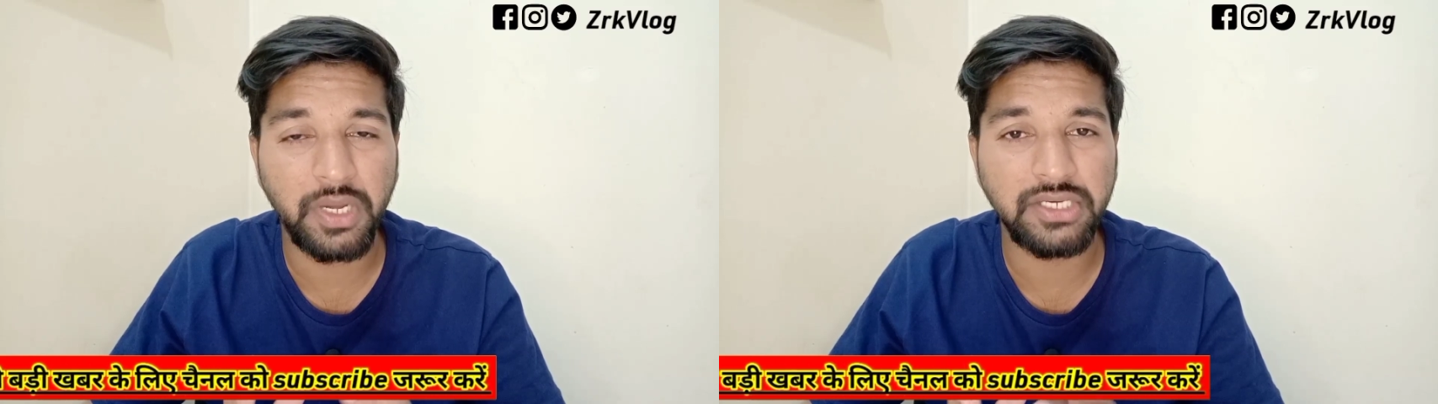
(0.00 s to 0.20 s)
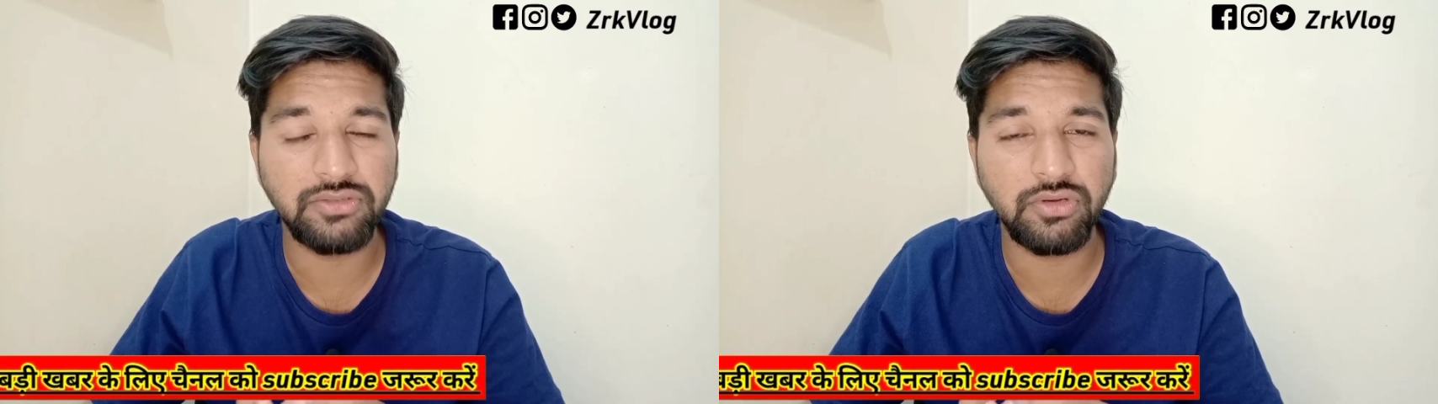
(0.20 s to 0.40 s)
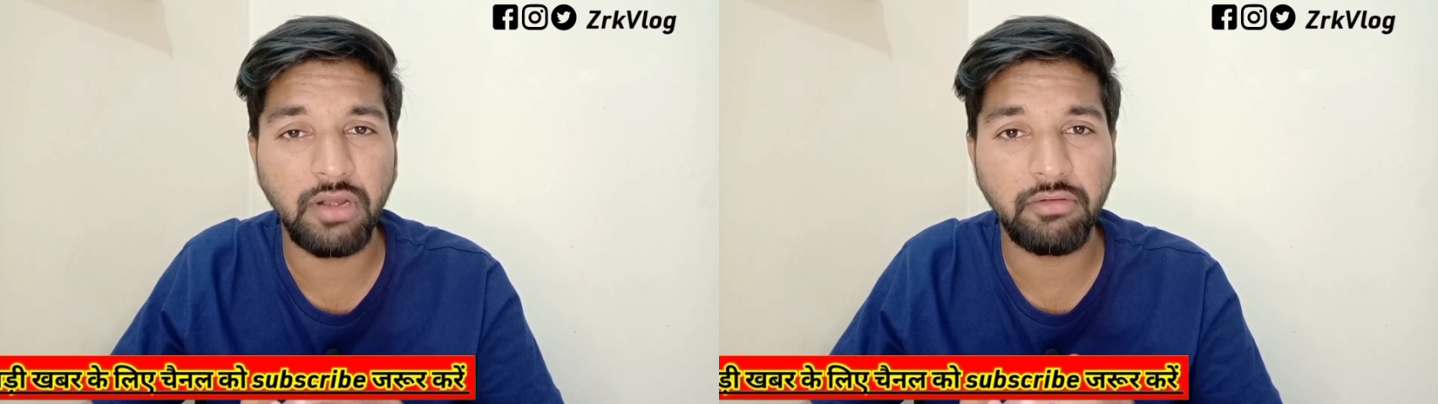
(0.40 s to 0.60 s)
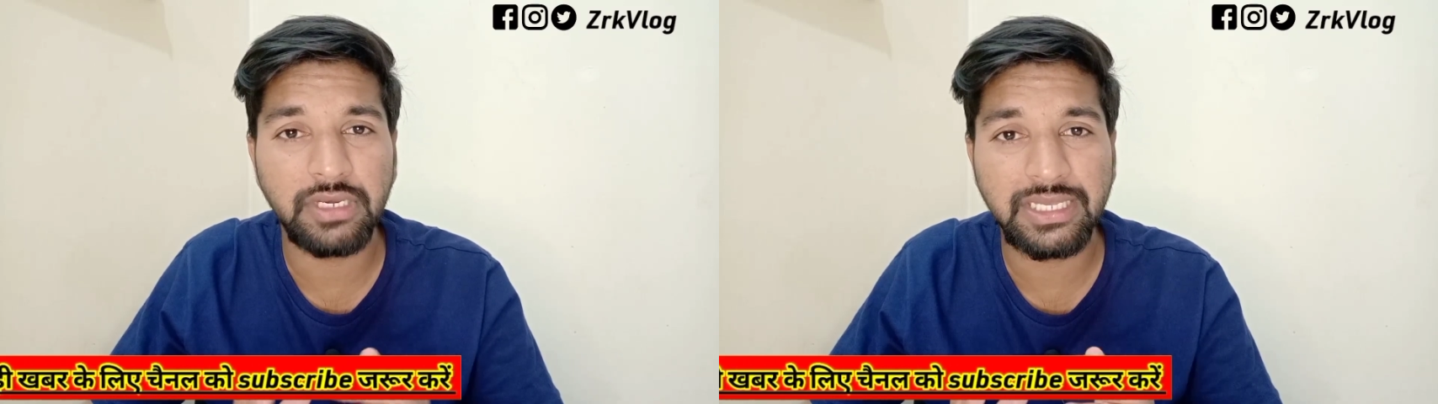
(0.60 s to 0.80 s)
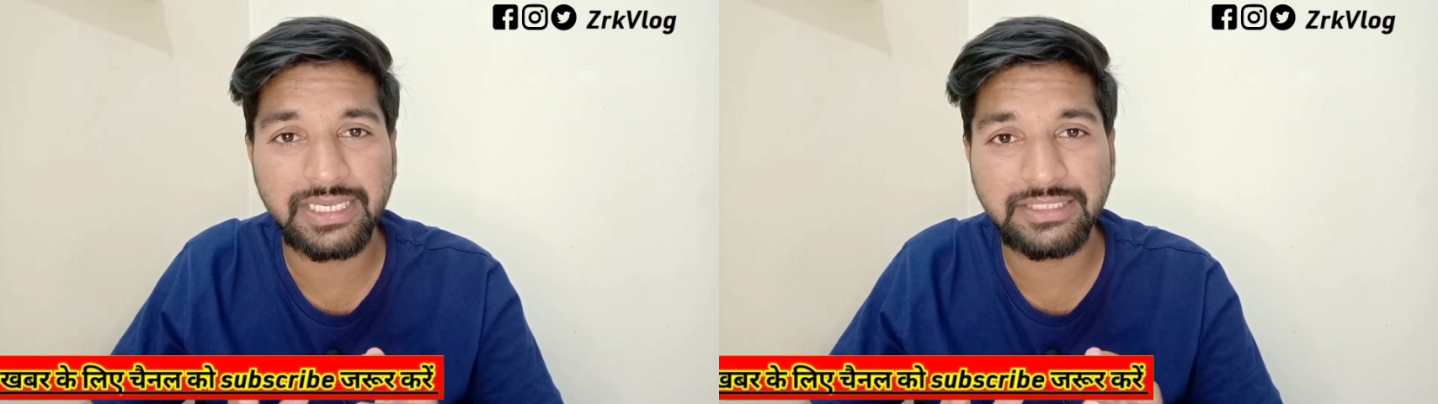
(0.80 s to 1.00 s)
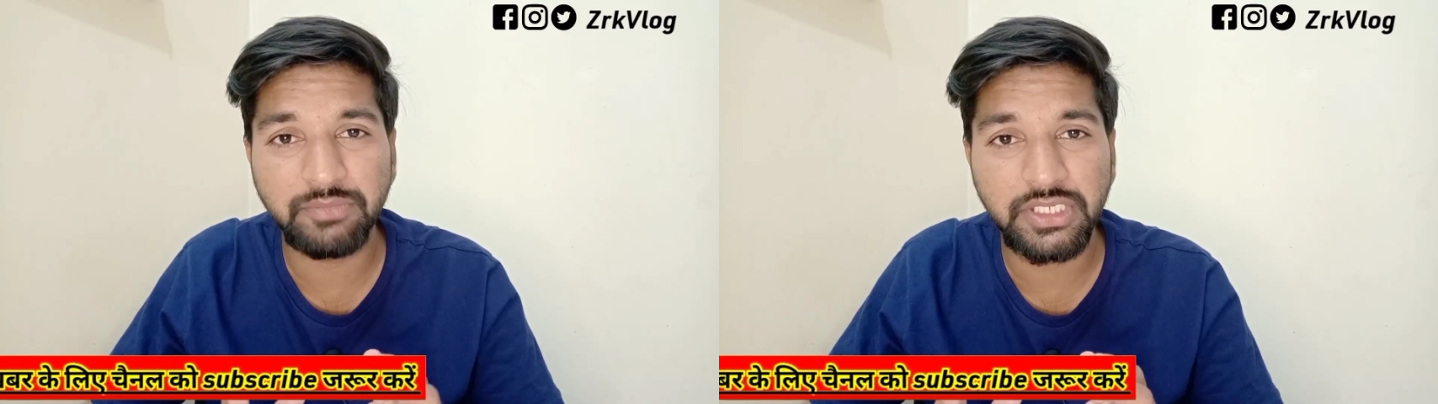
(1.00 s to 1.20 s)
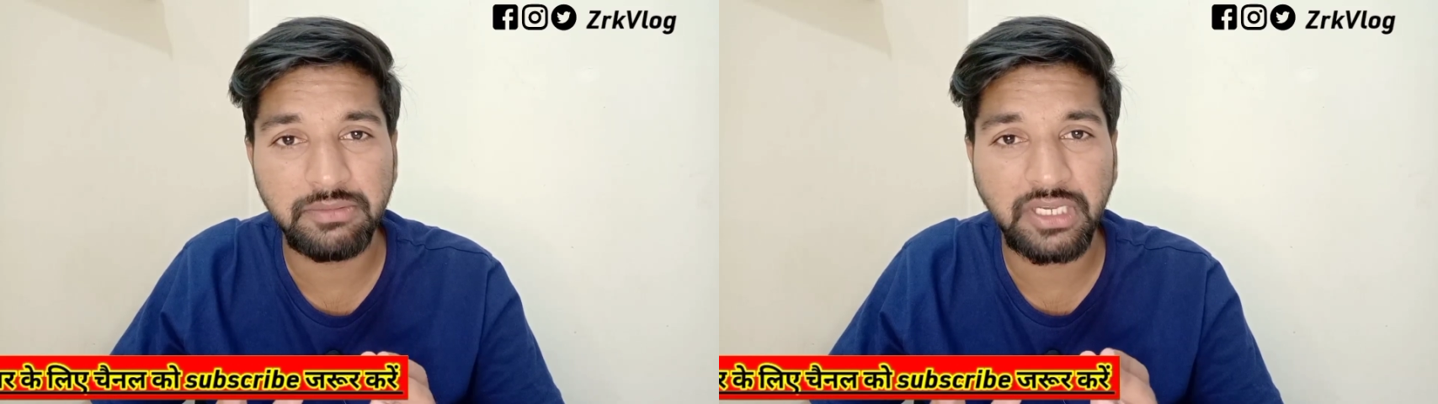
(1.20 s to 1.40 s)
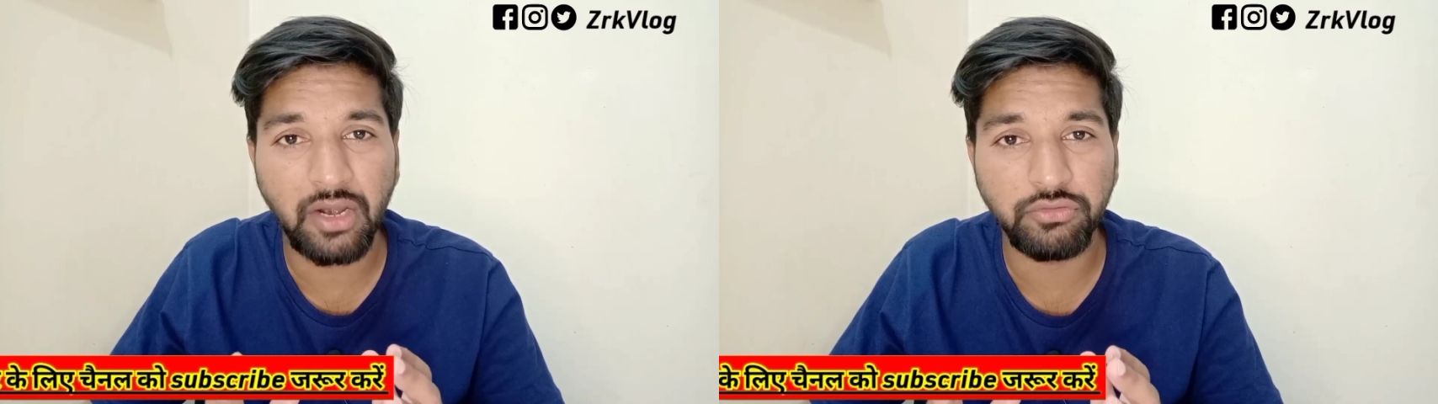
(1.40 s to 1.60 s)
पानी होगा वो लगेज में ही
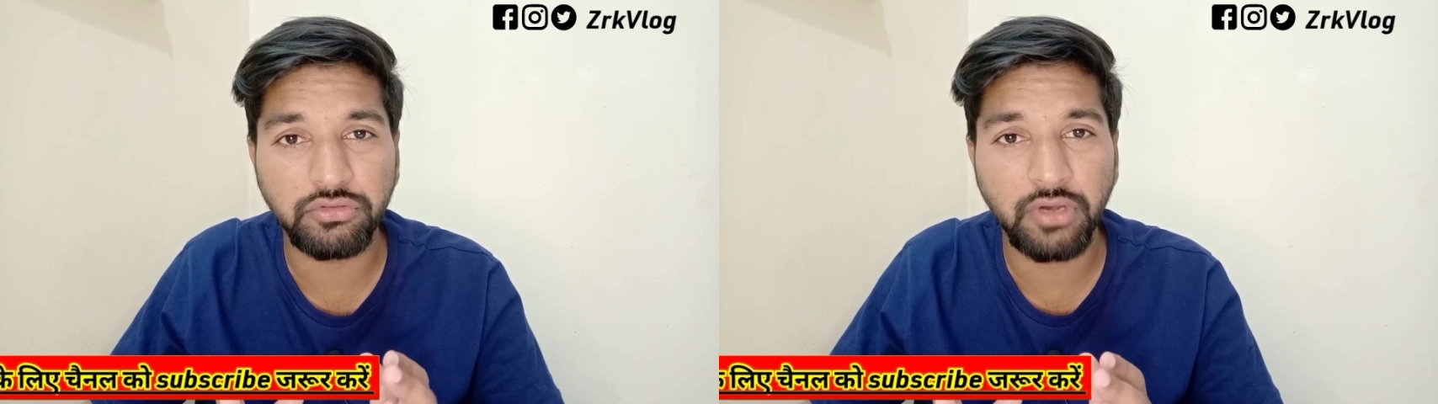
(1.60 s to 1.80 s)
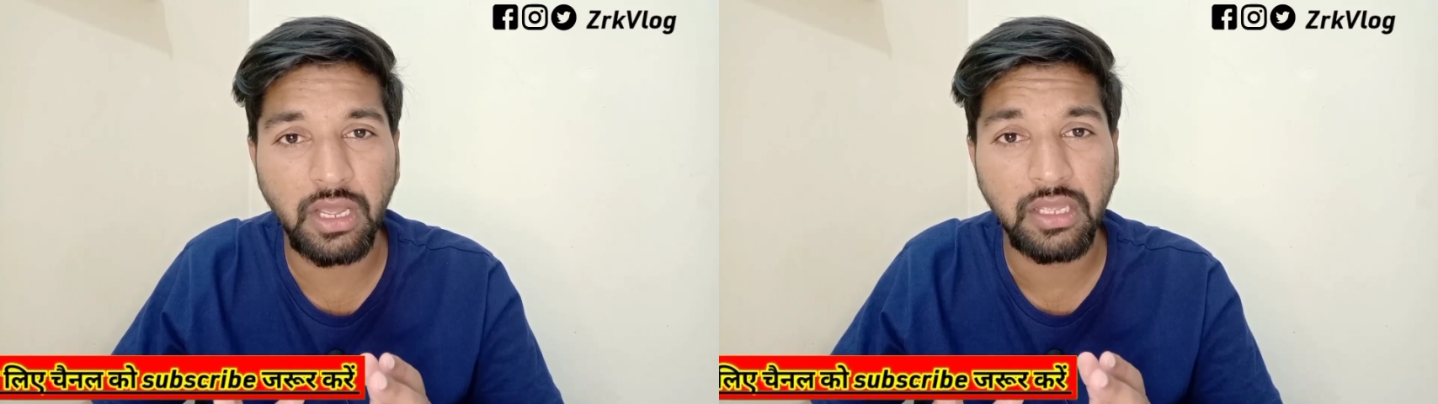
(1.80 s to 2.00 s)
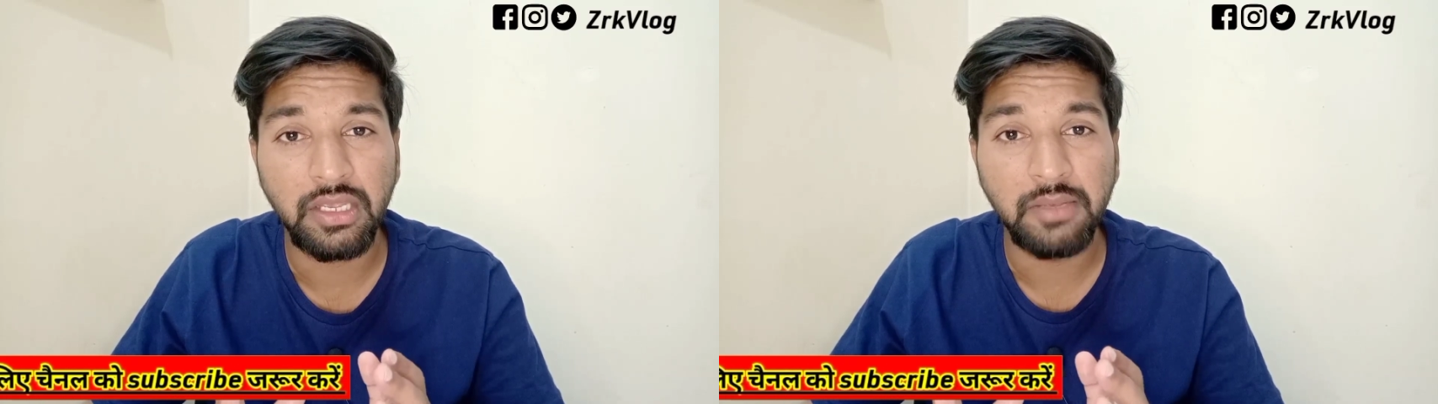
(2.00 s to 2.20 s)
नहीं काउंट होगा